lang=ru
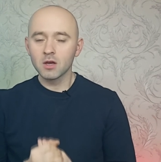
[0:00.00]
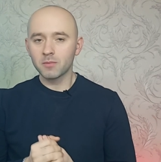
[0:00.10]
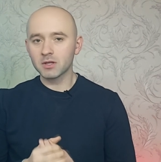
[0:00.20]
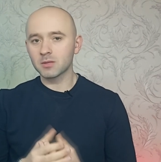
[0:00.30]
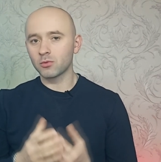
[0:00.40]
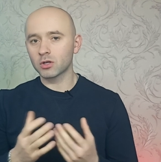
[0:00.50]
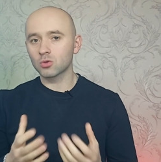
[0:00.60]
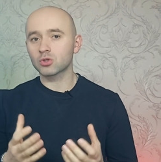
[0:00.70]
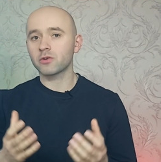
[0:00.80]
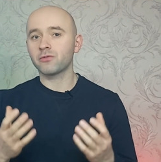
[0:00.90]
Поэтому
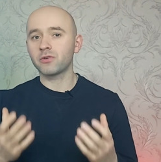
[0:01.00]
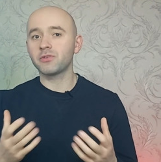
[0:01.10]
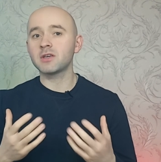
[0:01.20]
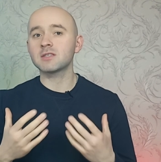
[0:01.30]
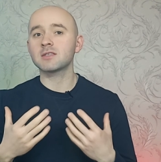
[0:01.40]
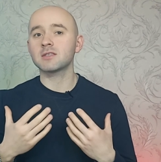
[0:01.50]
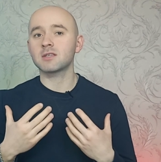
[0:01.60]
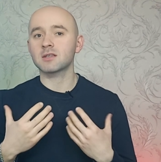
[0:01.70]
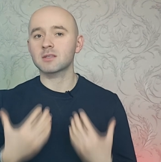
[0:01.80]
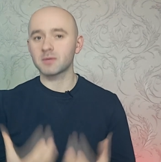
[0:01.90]
это уже вы
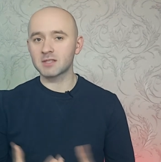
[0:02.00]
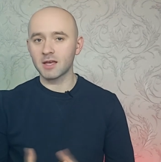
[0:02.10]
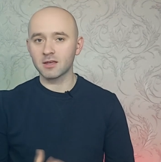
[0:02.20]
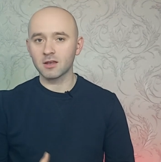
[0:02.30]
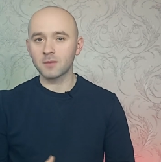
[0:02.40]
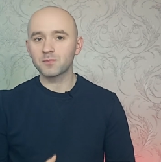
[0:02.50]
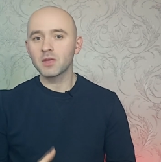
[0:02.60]
выясните самостоятельно.